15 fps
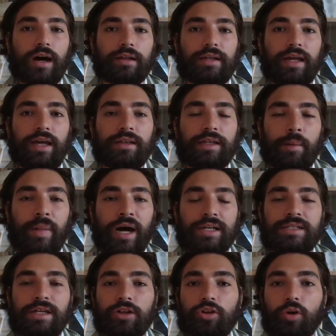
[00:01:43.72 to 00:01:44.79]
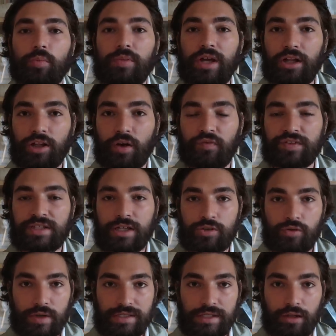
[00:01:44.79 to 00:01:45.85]
en Inde à partir de
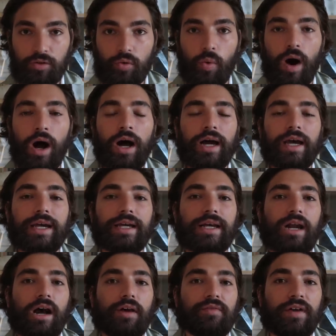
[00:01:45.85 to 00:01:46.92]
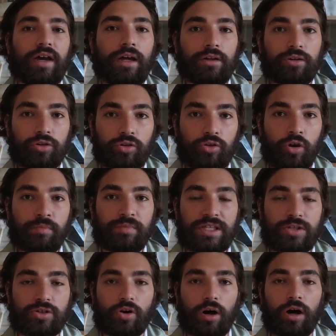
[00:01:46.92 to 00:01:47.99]
1963 et il avait deux
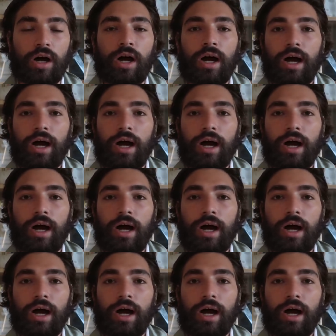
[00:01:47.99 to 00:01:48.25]
missions.